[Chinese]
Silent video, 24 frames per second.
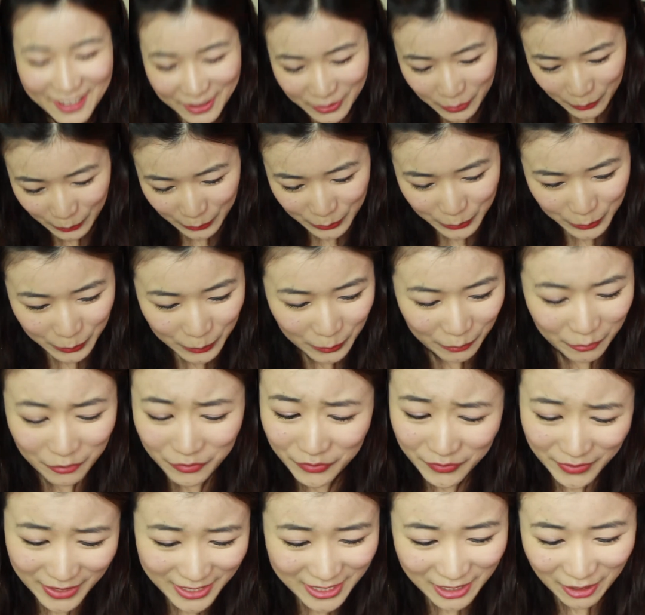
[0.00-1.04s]
对，所以我
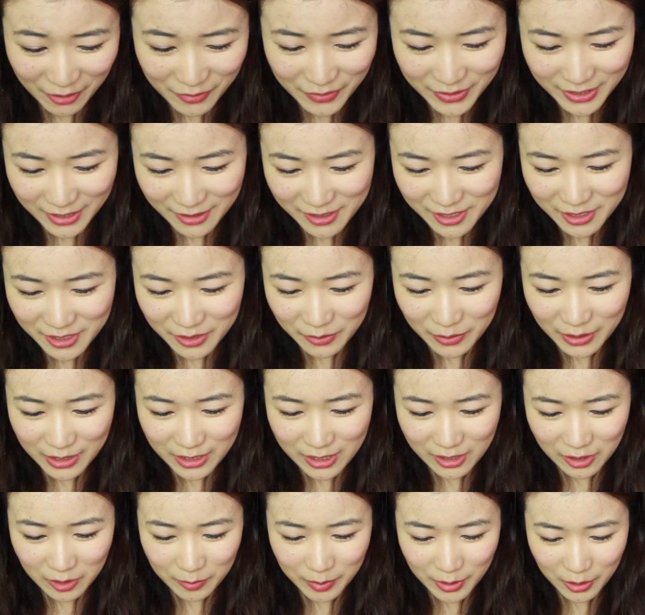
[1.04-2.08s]
非常非常喜欢
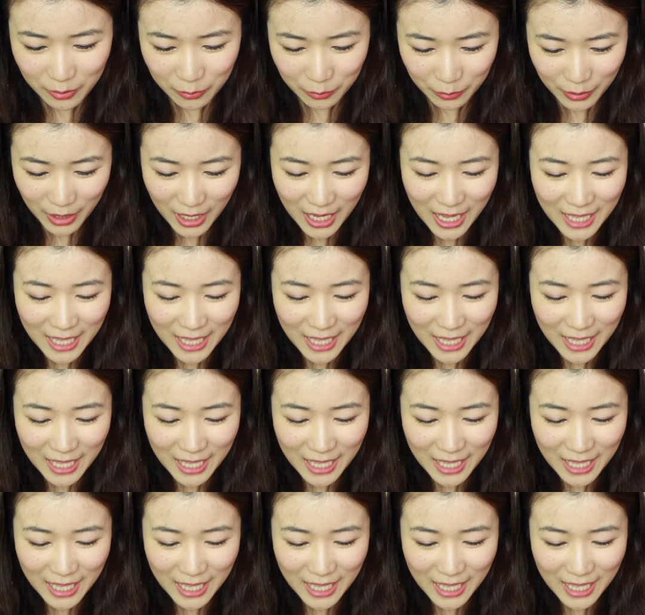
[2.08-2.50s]
这个喷雾。